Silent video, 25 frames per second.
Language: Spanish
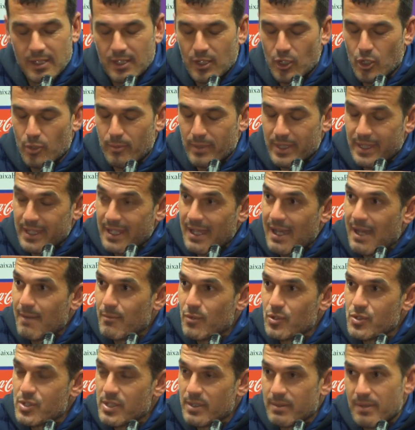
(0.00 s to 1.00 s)

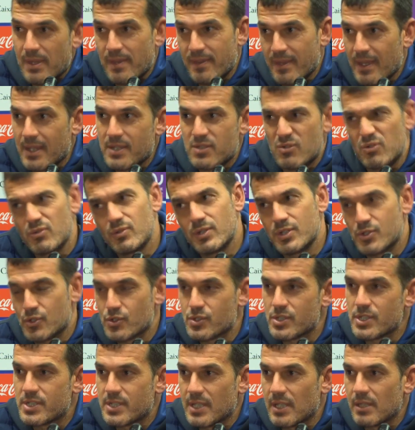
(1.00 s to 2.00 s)
comentábamos y decíais, uy, esto
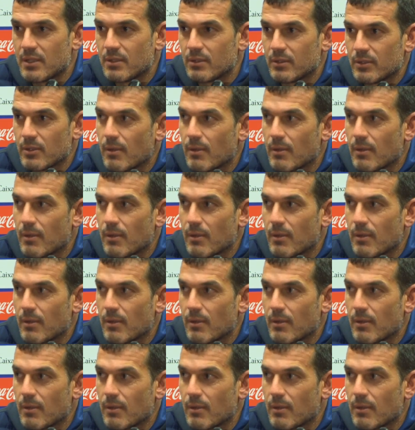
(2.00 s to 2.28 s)
es distinto.